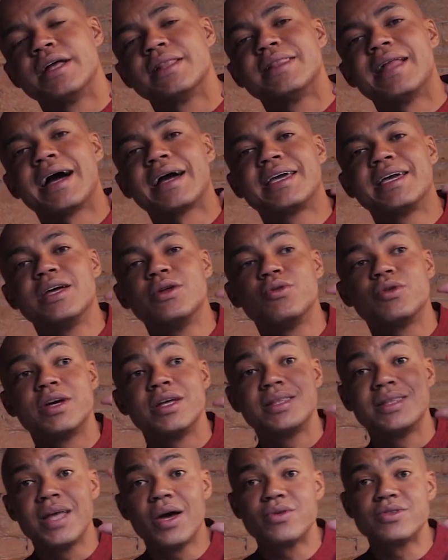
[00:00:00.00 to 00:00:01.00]
daquilo que
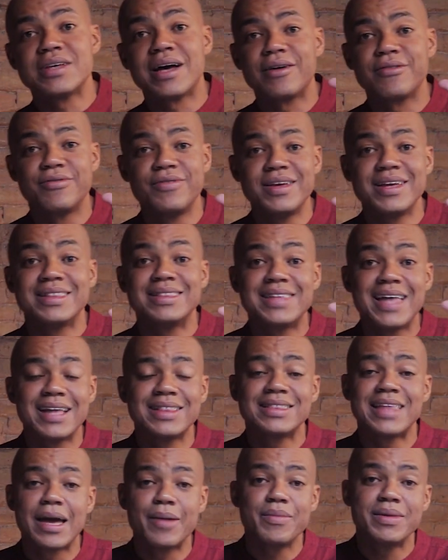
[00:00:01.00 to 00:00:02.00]
Deus havia
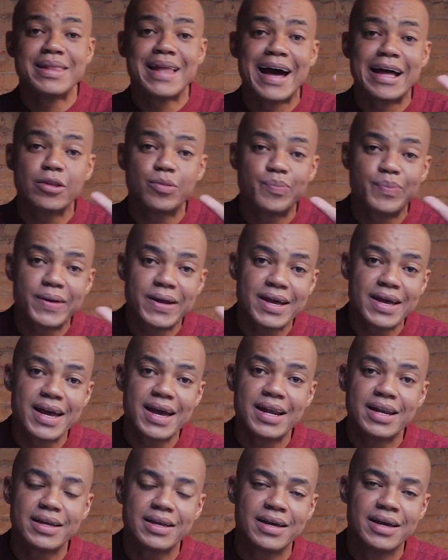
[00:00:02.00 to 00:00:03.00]
determinado para
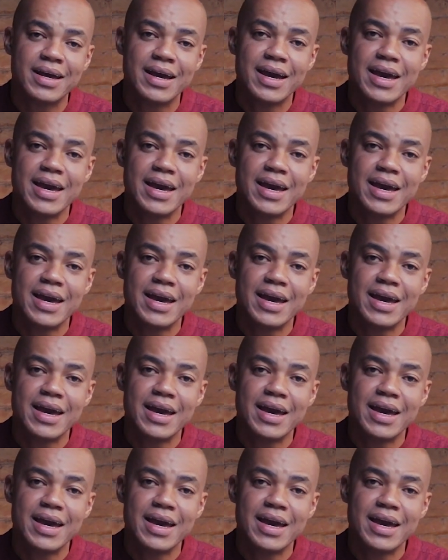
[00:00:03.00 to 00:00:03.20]
ele.